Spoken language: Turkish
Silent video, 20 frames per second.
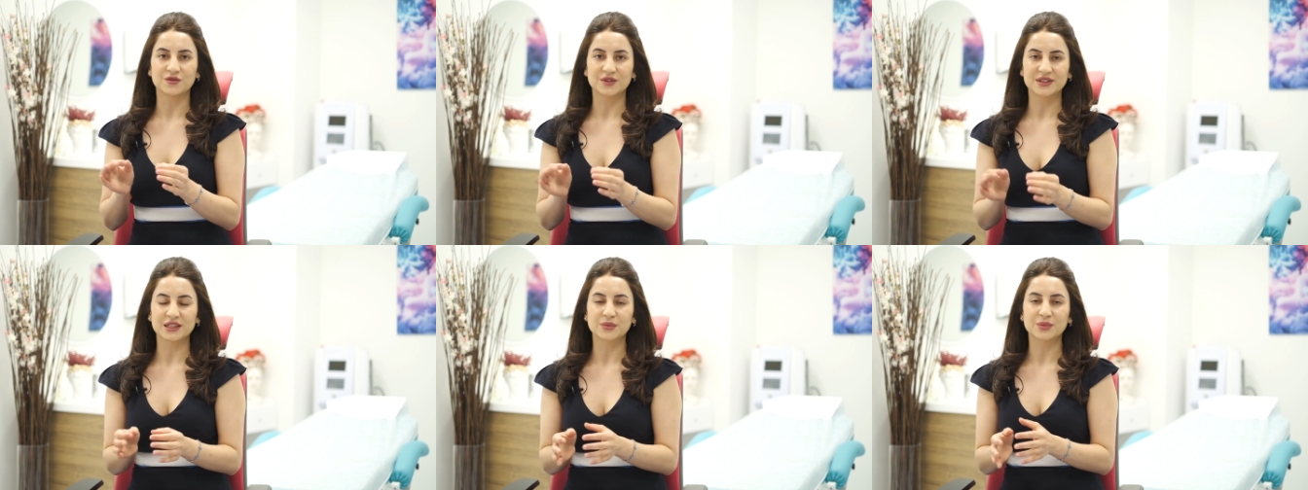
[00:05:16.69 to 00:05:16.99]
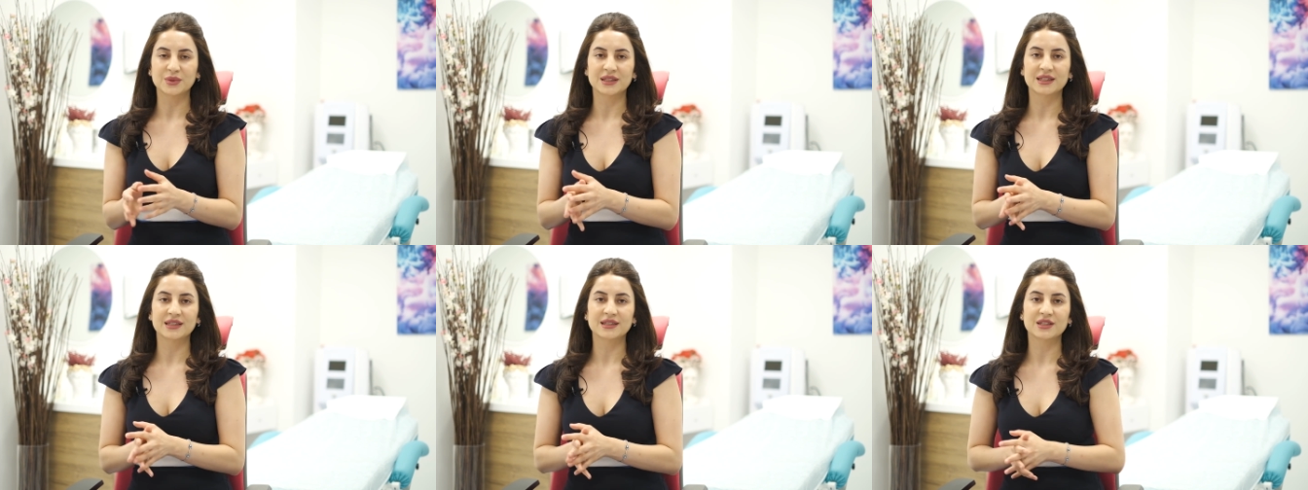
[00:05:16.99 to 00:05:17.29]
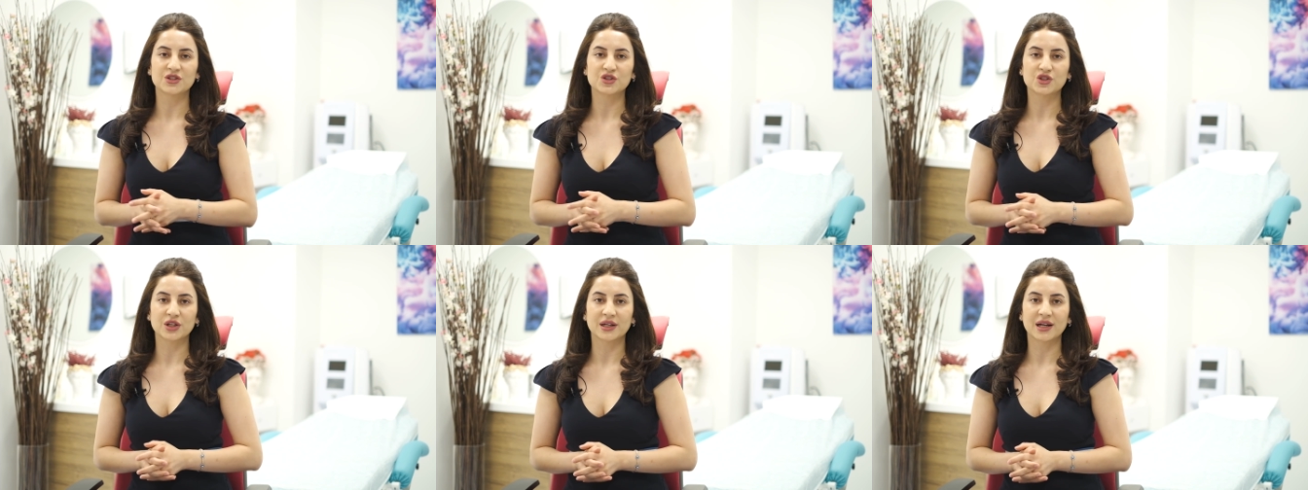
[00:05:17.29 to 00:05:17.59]
vitaminler
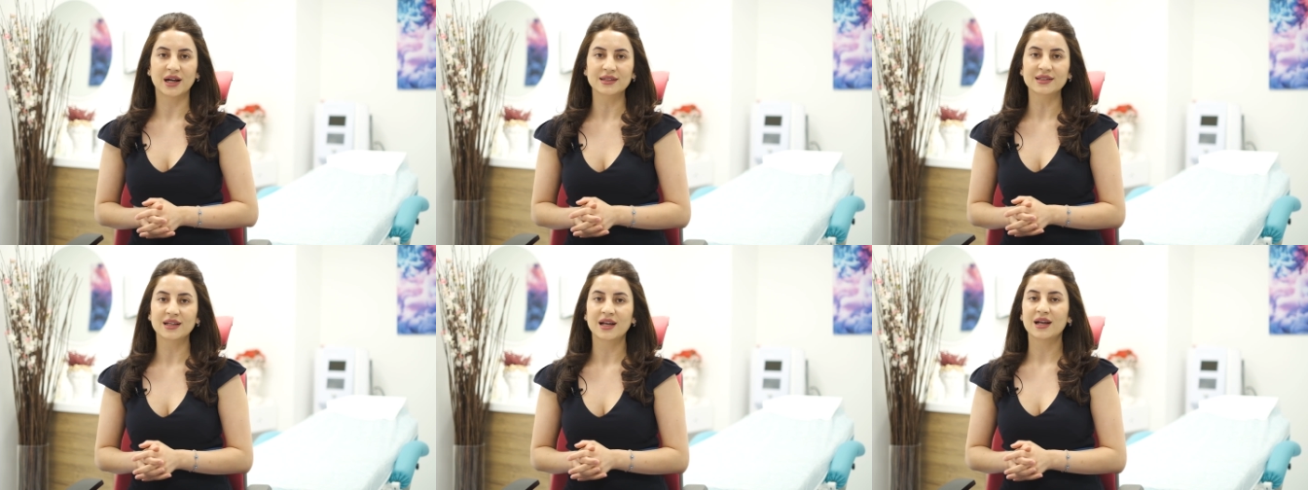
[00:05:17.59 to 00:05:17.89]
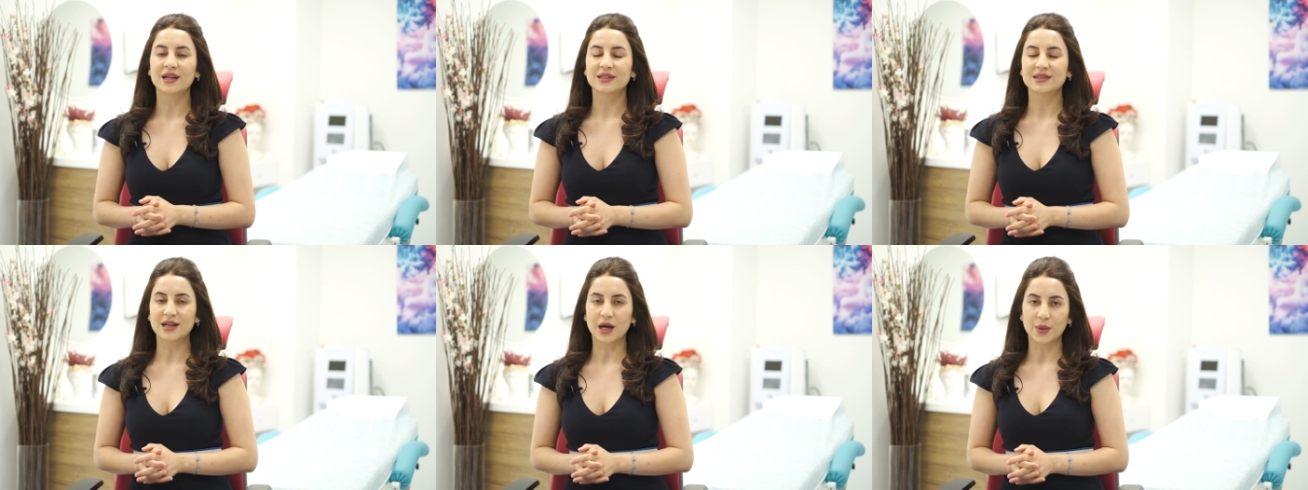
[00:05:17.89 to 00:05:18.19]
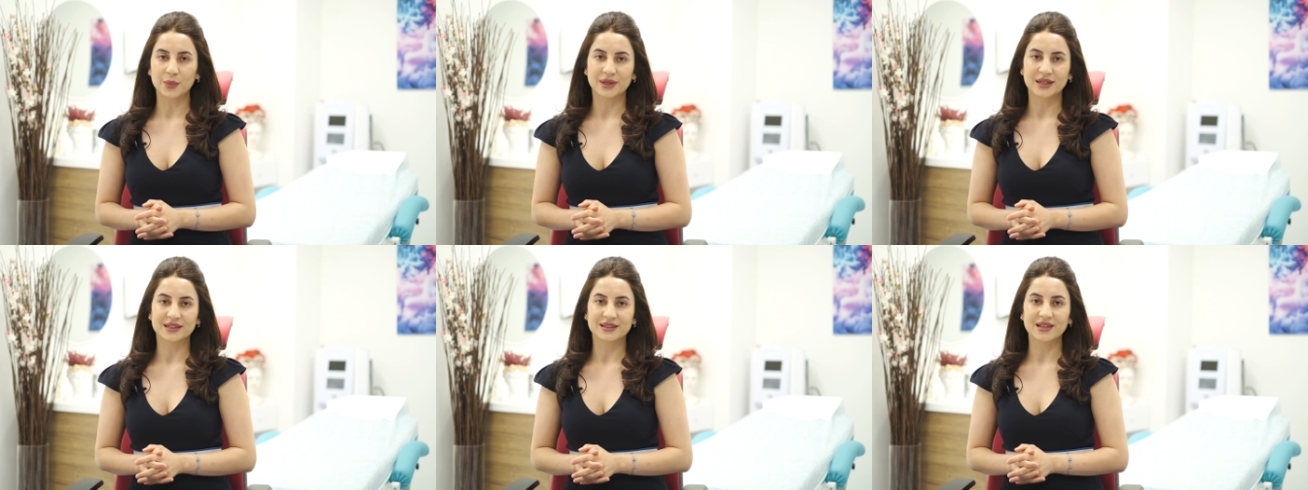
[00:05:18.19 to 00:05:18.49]
içeren
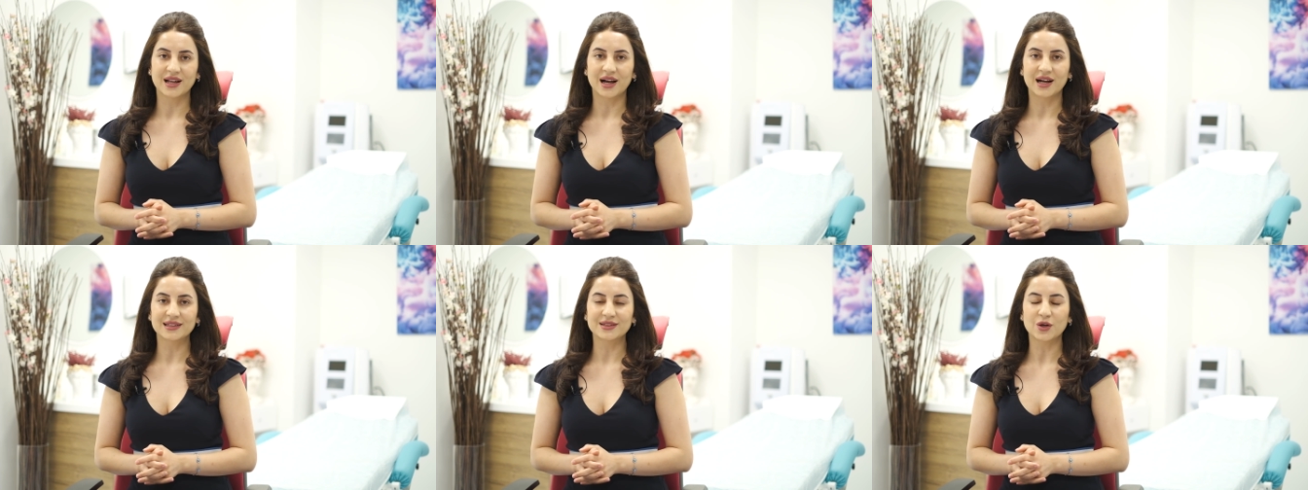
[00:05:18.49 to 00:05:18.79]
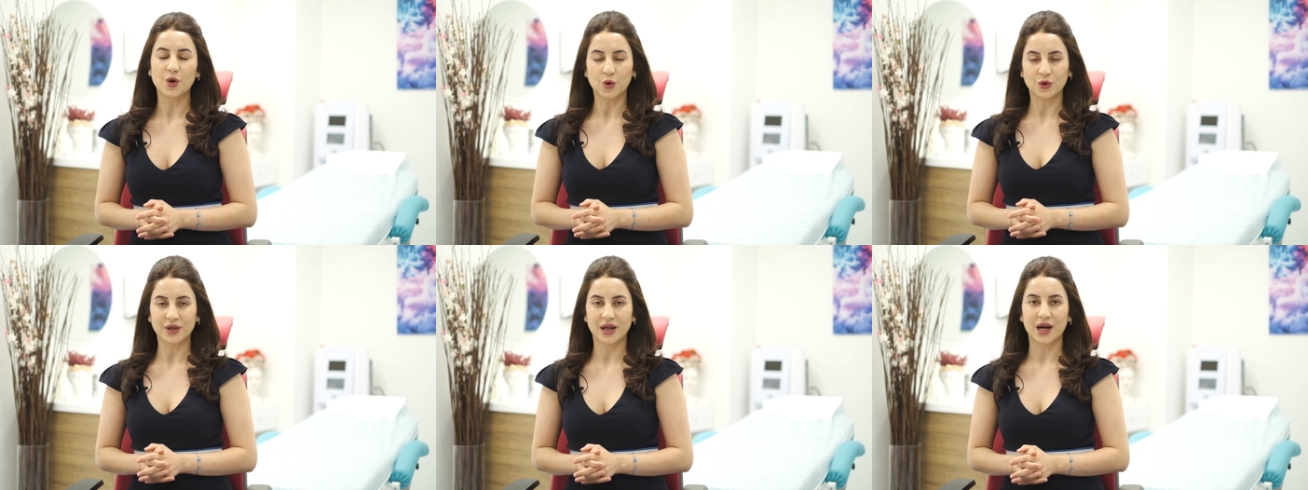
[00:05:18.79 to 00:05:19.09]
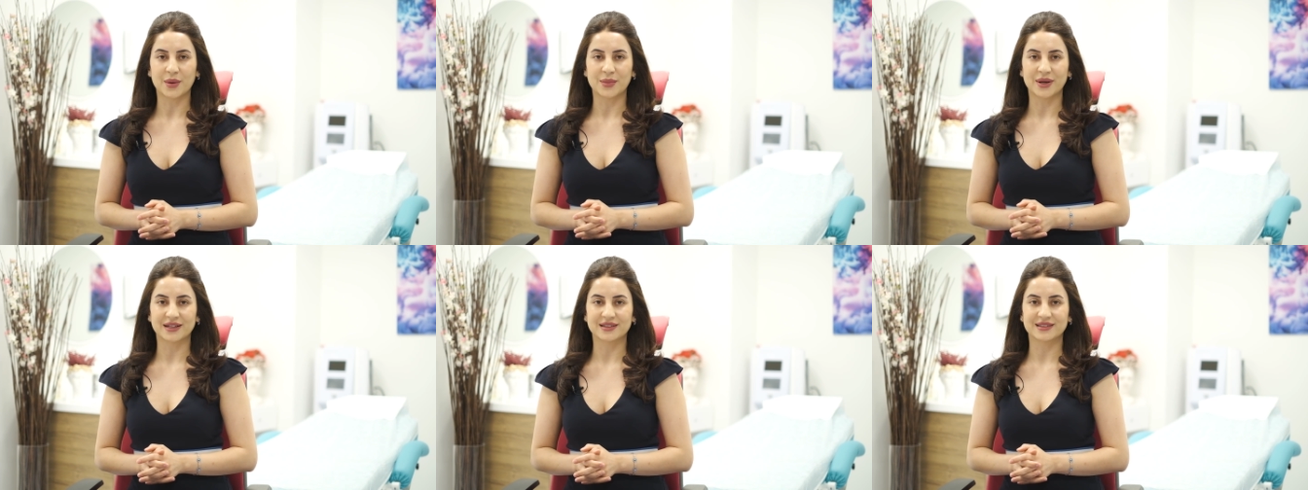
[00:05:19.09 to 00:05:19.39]
tabletler
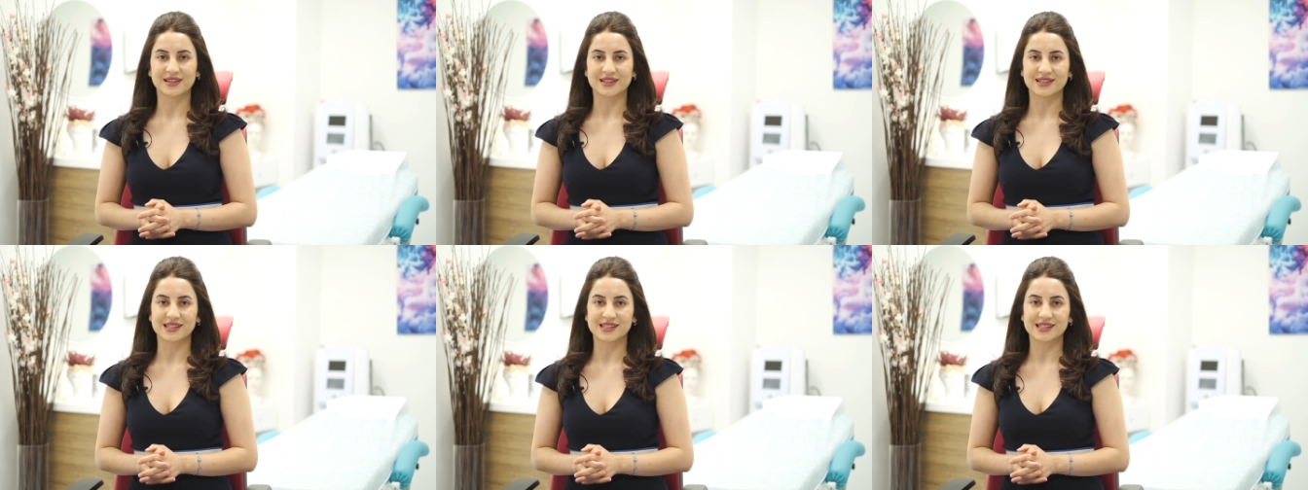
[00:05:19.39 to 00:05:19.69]
önermekteyiz.